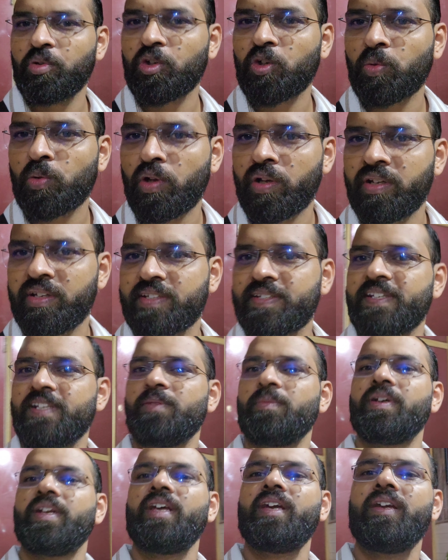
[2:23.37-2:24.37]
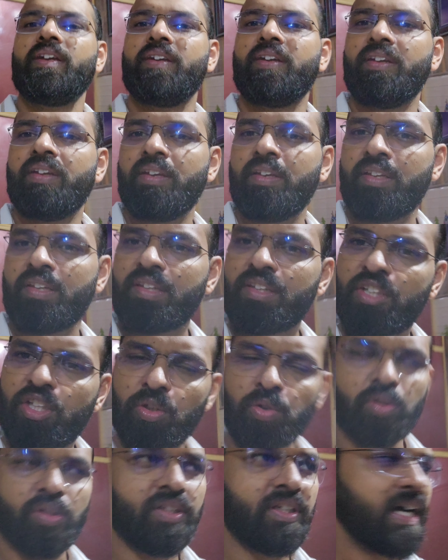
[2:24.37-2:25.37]
फोटो ब्लॉगिंग इसलिए मैंने
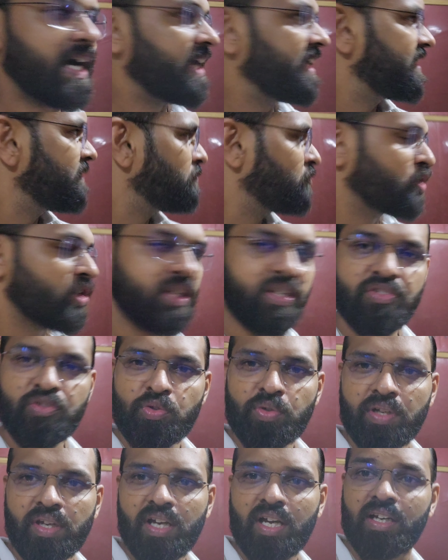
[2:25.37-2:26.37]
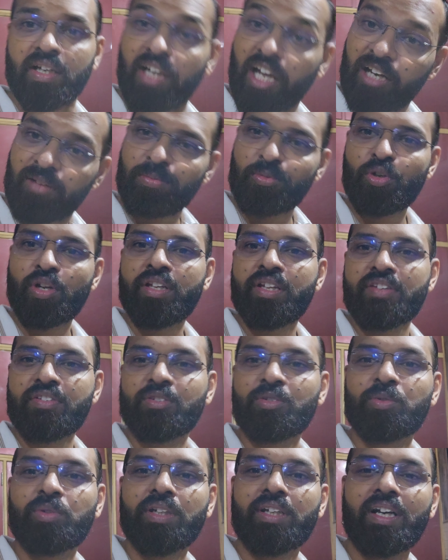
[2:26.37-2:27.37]
छोड़ दी आज पूरे दिन सूखेगा कल पूरे दिन
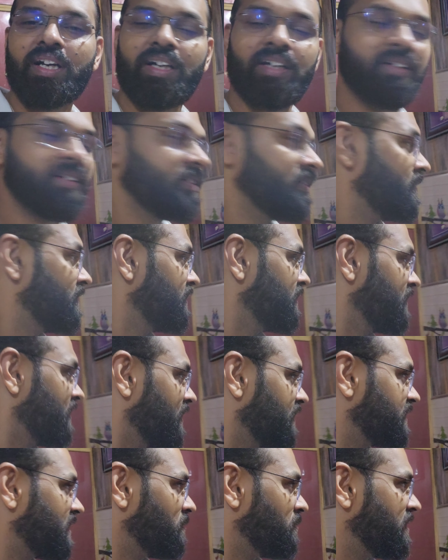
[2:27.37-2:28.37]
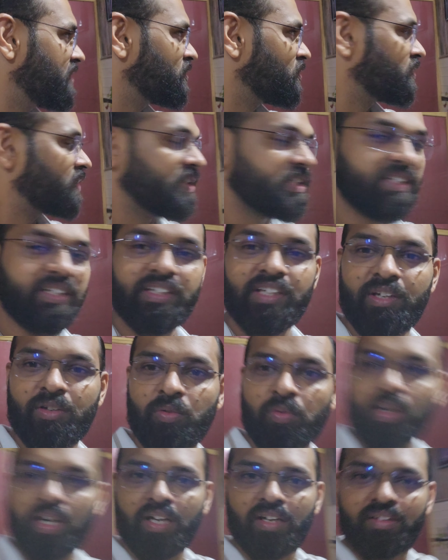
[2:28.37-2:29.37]
सूखेगा तब मैं इसको खींच के
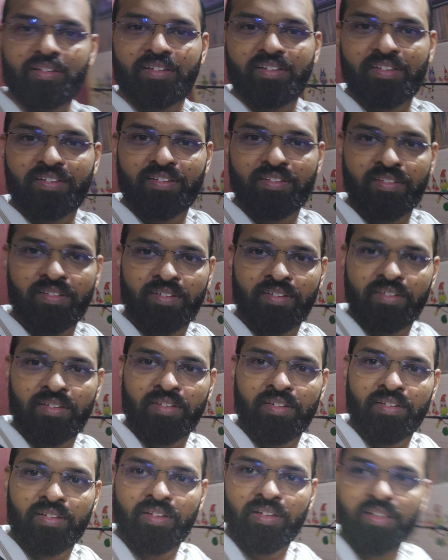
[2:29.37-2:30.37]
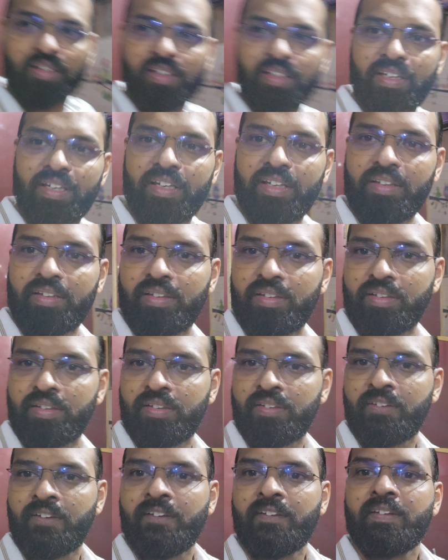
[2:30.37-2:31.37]
देखूंगा कि ये
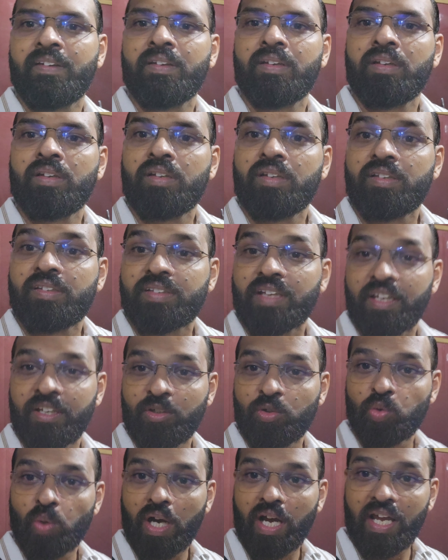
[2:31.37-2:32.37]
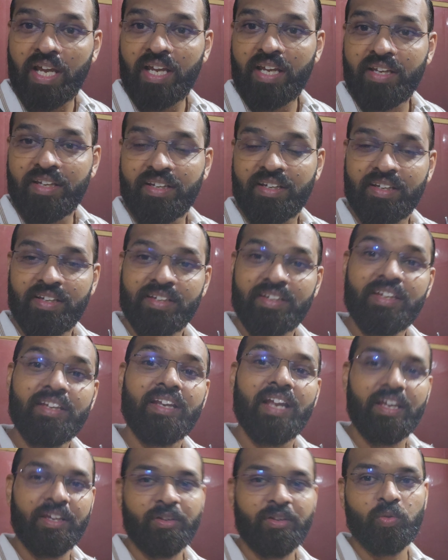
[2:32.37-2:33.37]
सही हुआ है कि
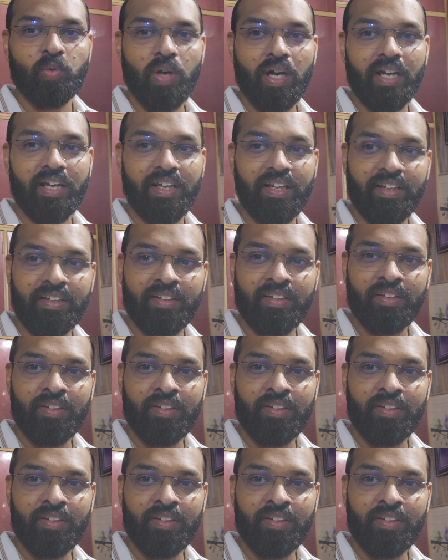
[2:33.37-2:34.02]
नहीं हुआ है